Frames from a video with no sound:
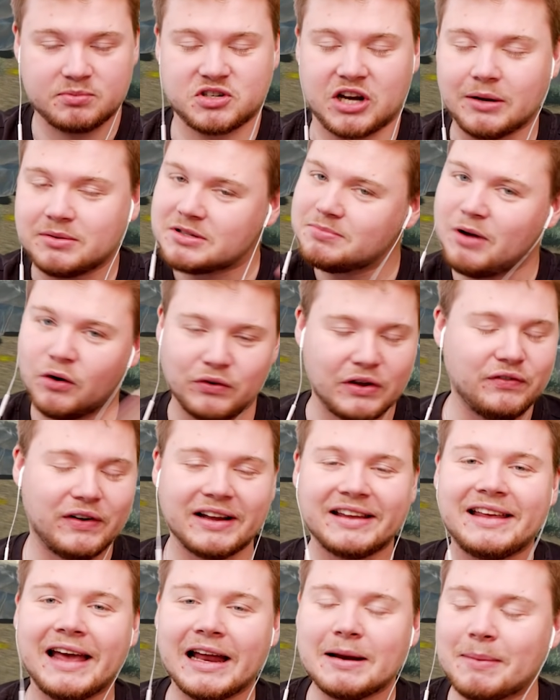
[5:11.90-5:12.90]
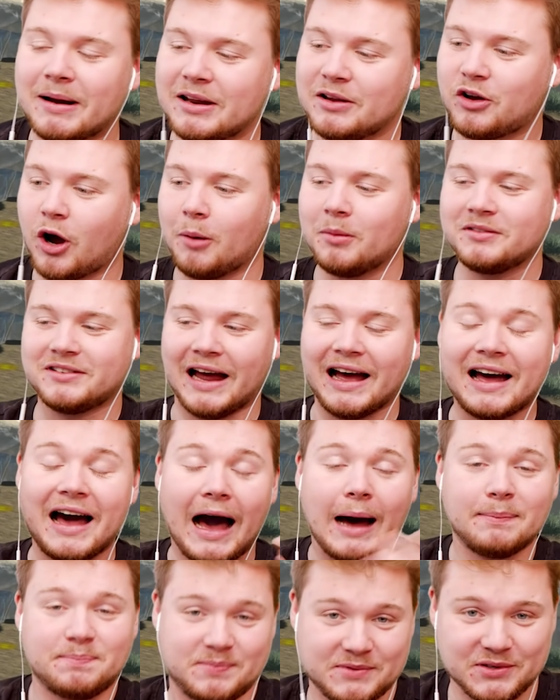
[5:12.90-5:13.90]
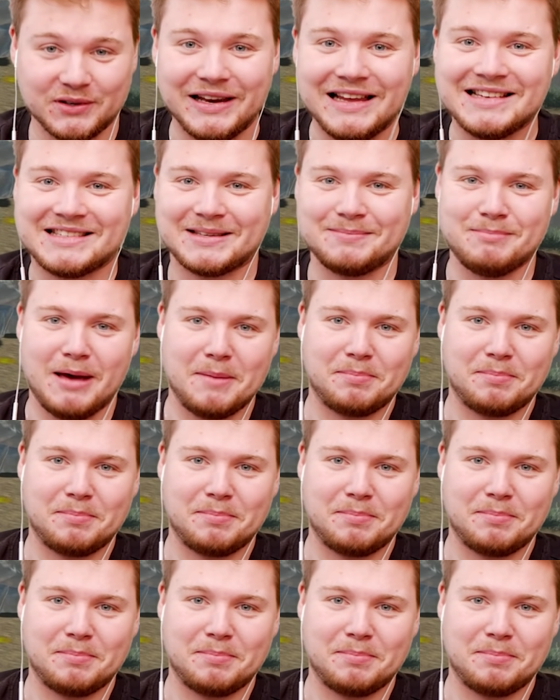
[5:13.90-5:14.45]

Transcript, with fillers: habt, schreibt es mir auf jeden Fall gerne mal in die Kommentare ab zur nächsten